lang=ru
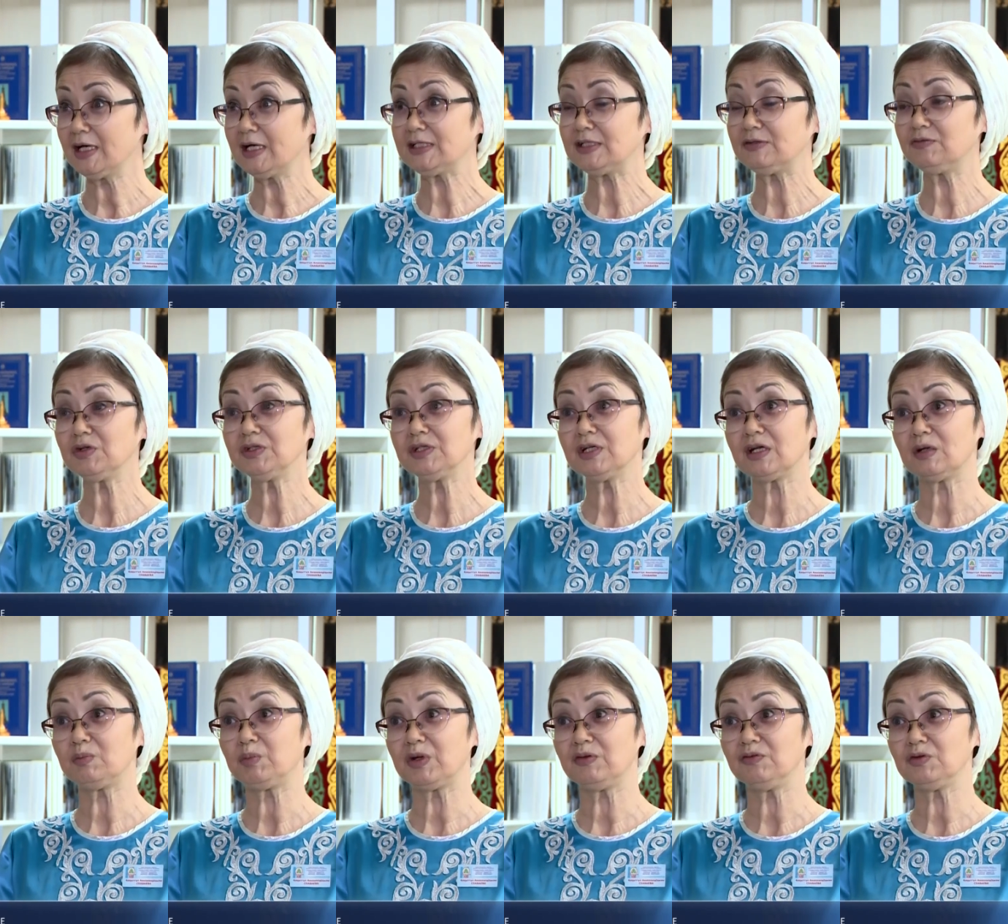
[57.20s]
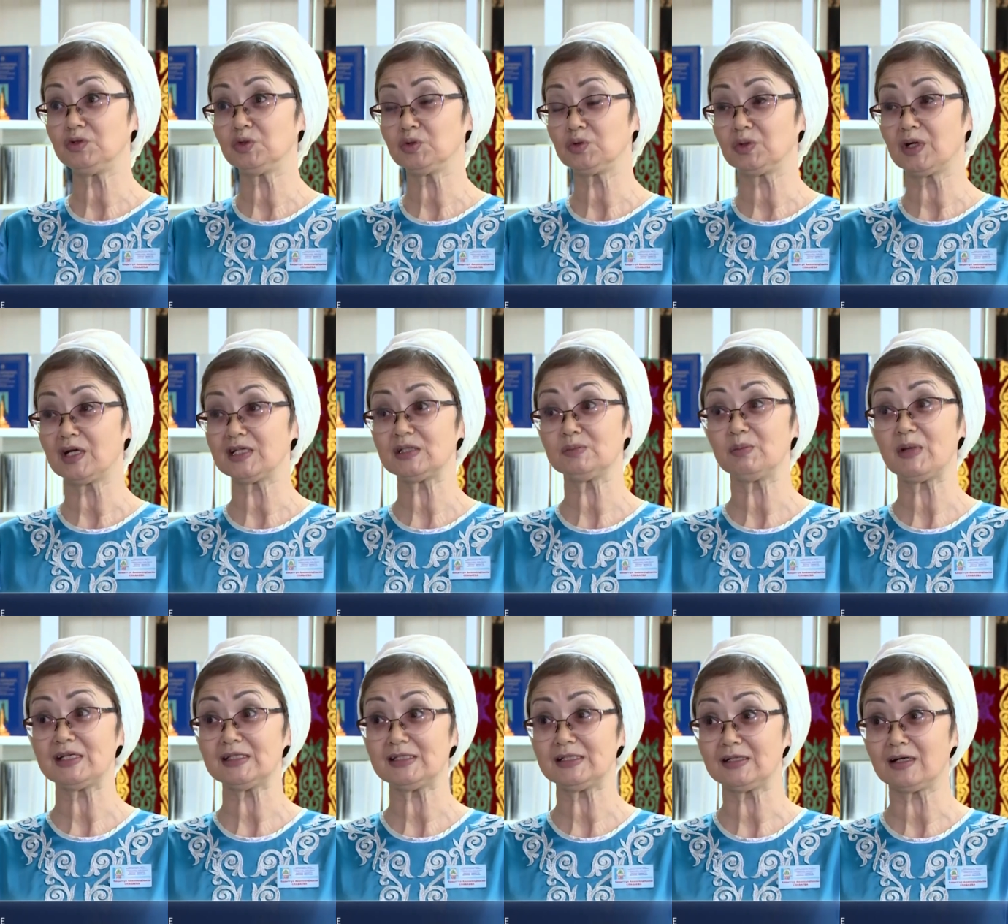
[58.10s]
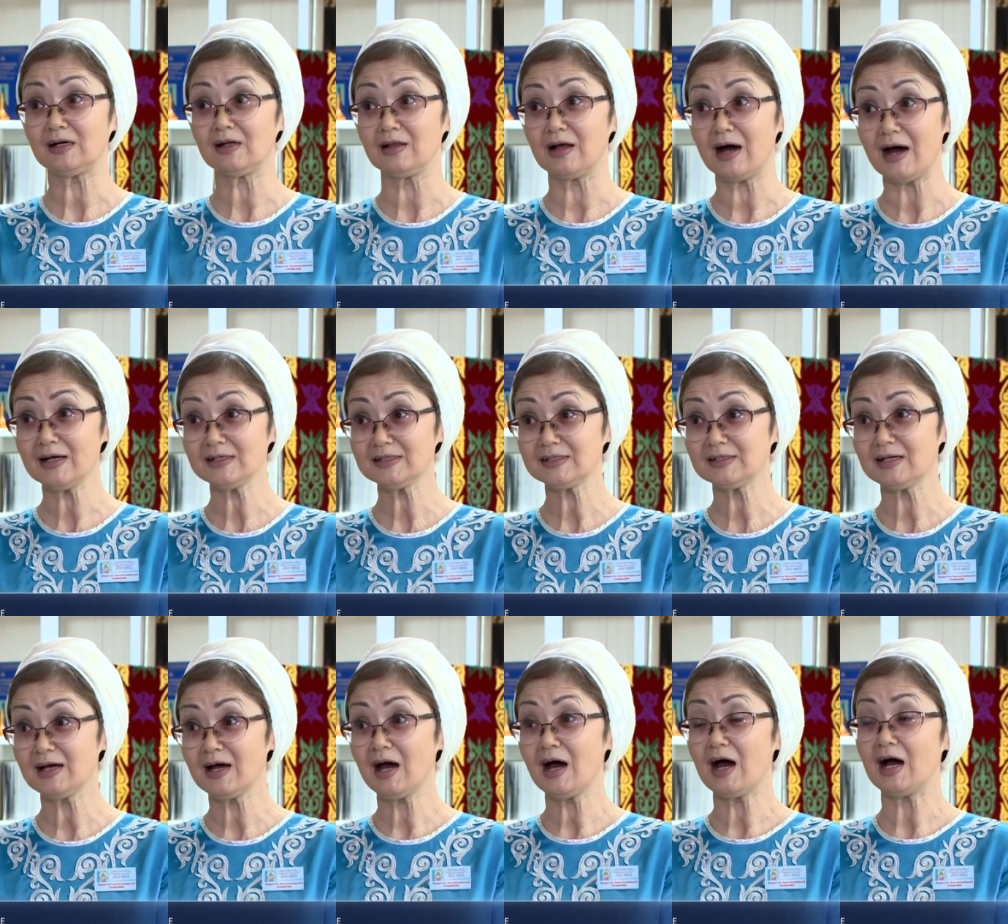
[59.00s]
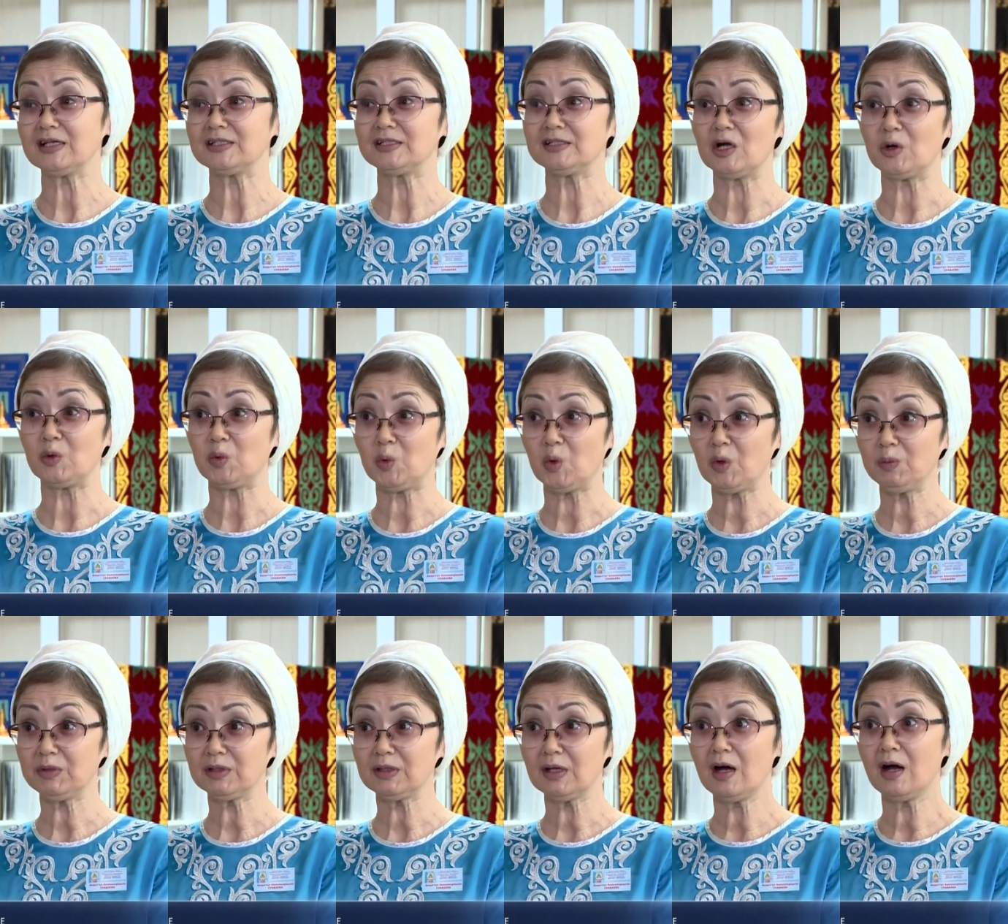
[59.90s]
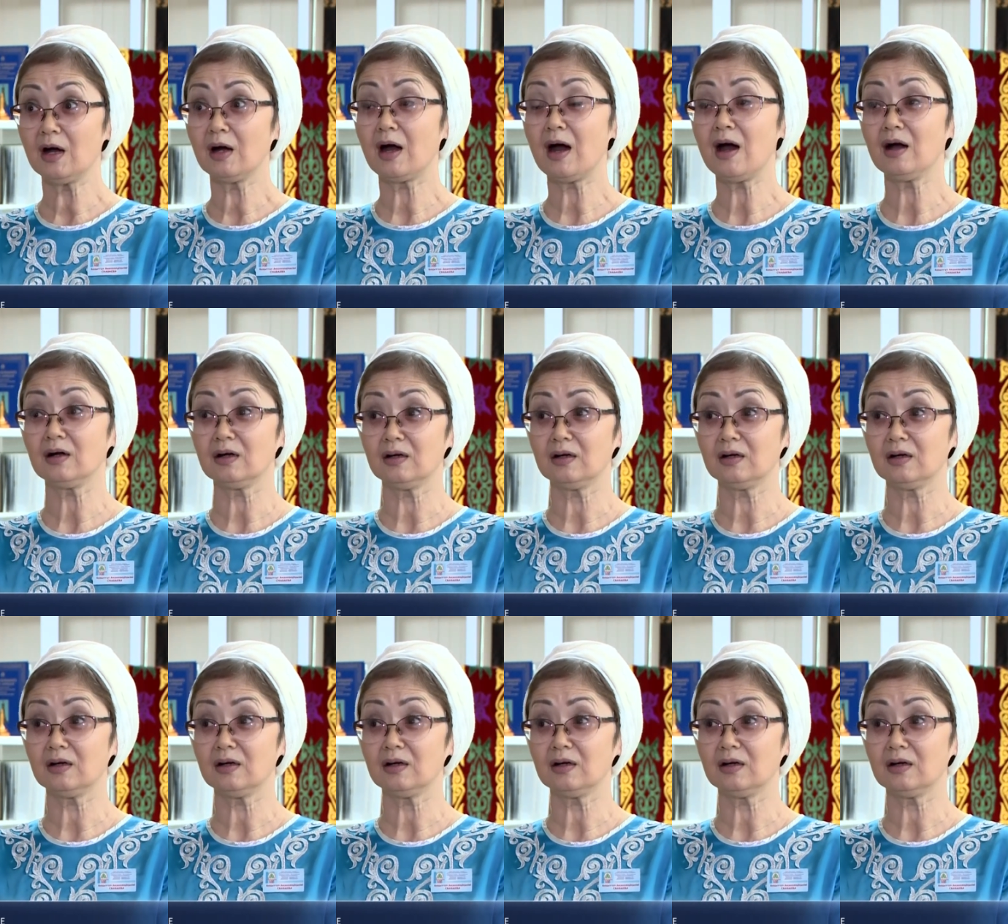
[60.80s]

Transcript: Сегодня она проведет у нас мастер-класс, ознакомит, как